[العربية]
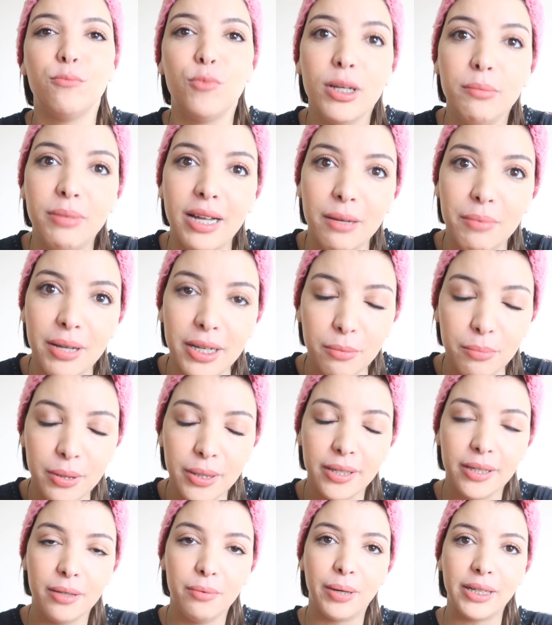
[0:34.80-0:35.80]
المهم
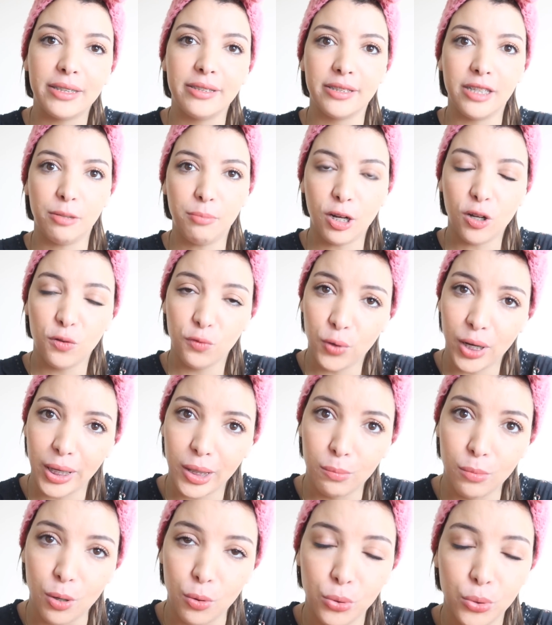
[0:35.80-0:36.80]
حبايبي بغيت نهضر معكم في واحد
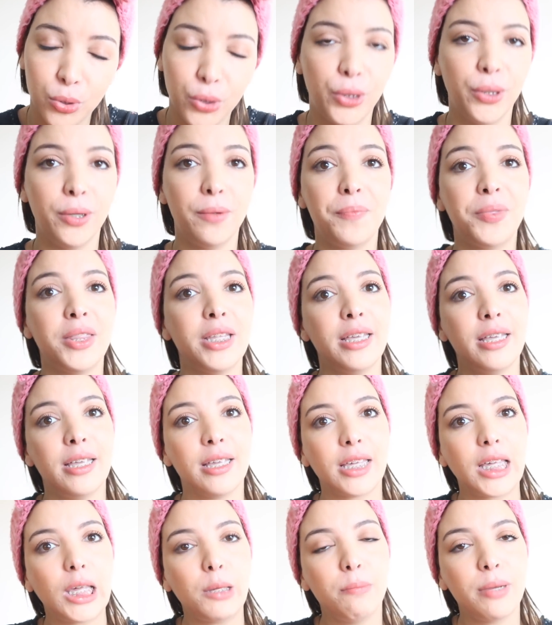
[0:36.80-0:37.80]
الموضوع
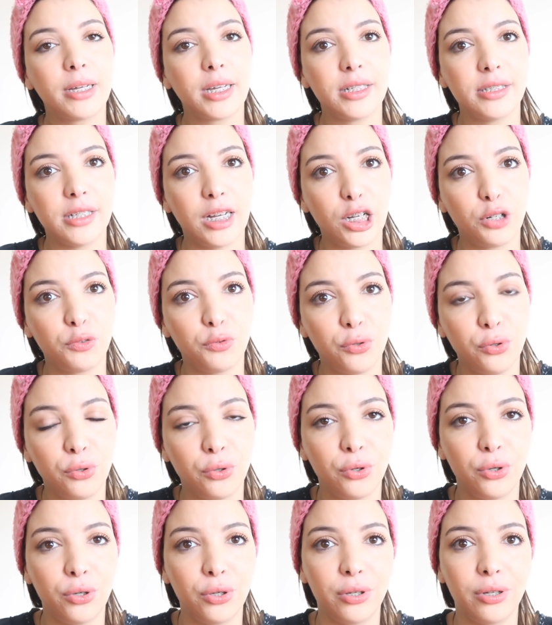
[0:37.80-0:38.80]
كما كتعرفوا
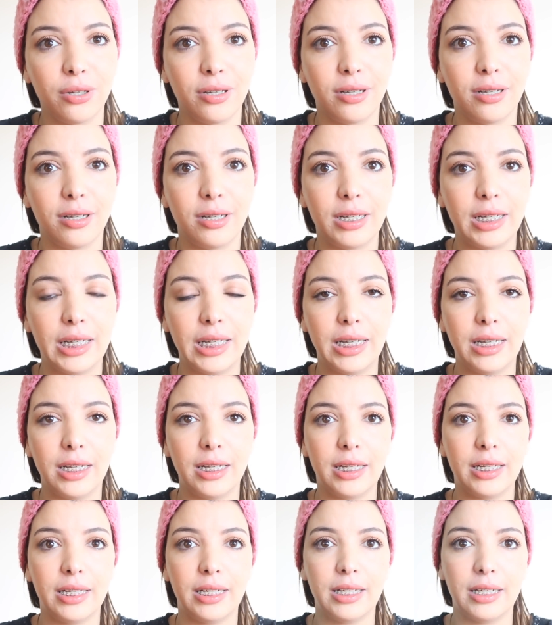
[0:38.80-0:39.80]
آه،
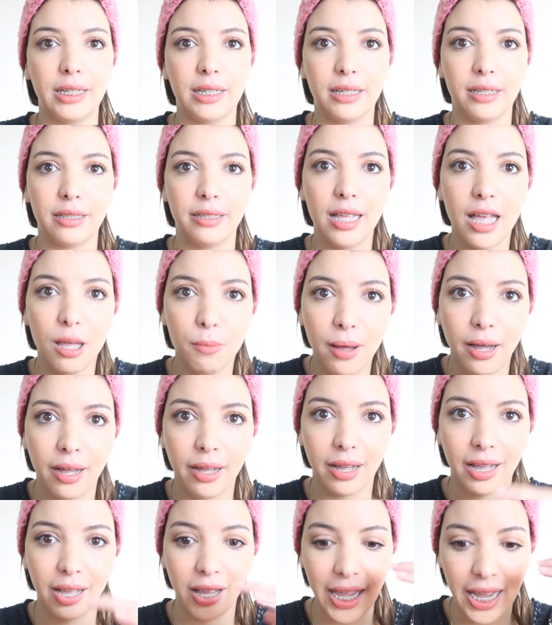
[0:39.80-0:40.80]
آه، دابا
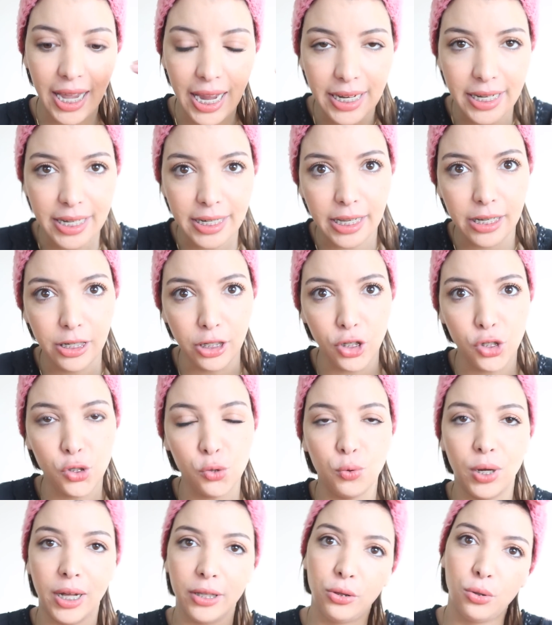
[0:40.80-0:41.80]
حاليا
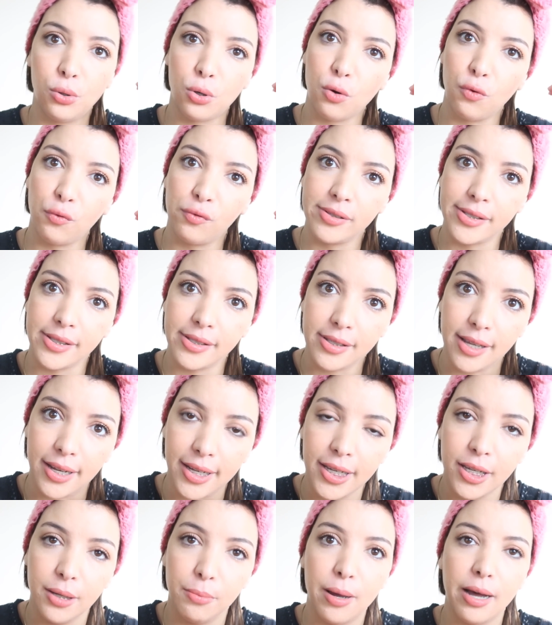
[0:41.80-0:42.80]
كنعيشوا واحد الظروف
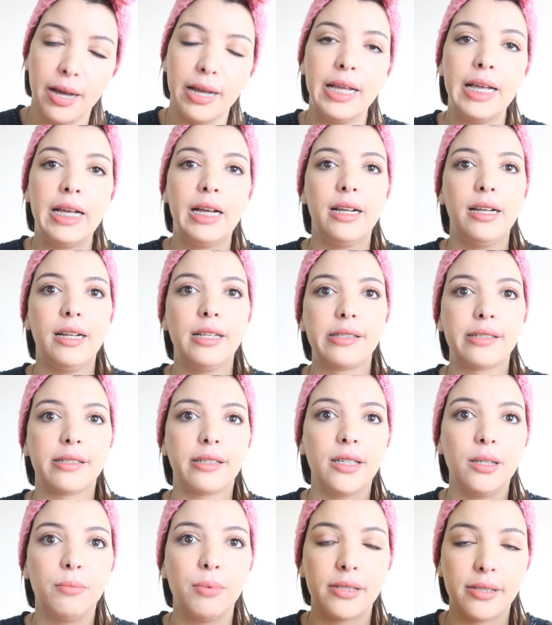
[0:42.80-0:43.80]
صعيبه اللي
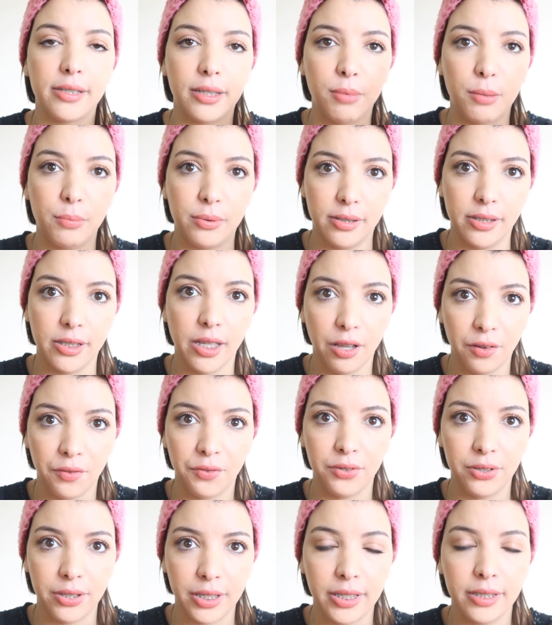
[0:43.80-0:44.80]
صعيبه صعيبه بزاف
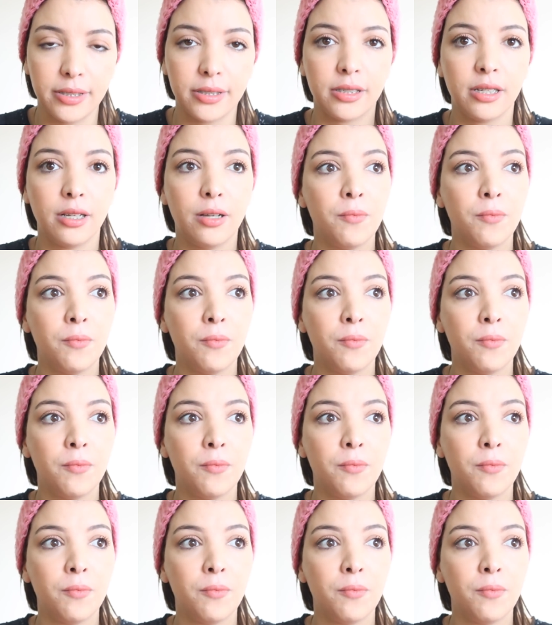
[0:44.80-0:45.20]
النيت